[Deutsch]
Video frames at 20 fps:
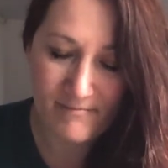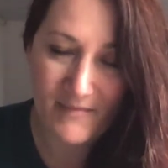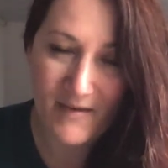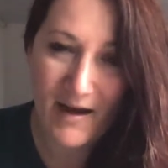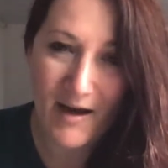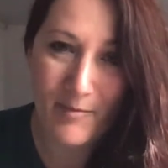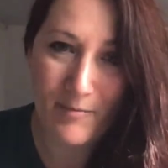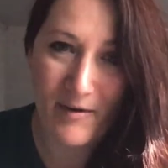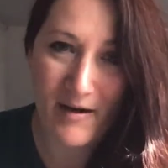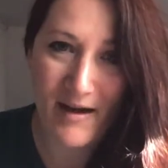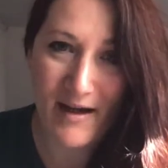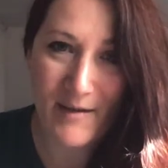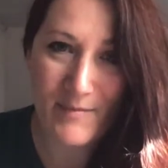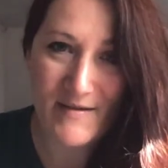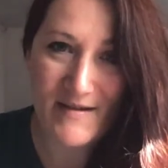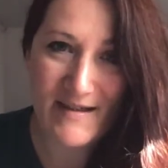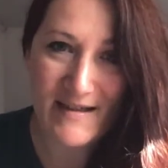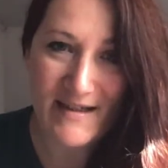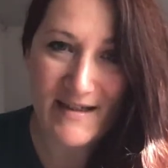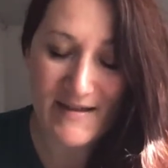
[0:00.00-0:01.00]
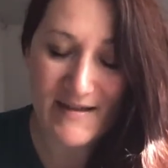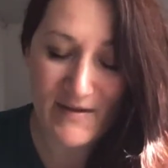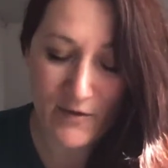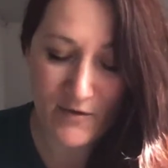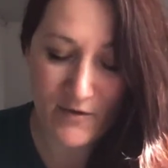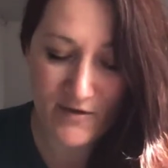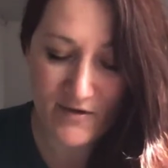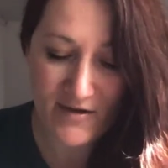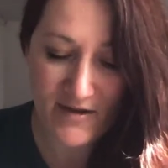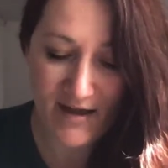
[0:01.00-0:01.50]
Ein paar herbstliche
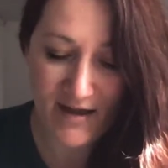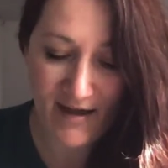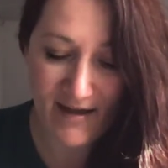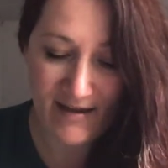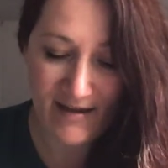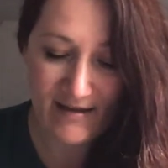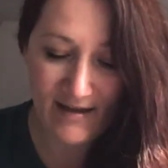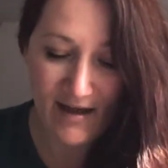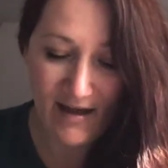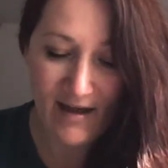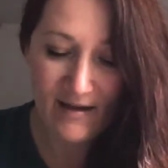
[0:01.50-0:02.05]
Sonnenstrahlen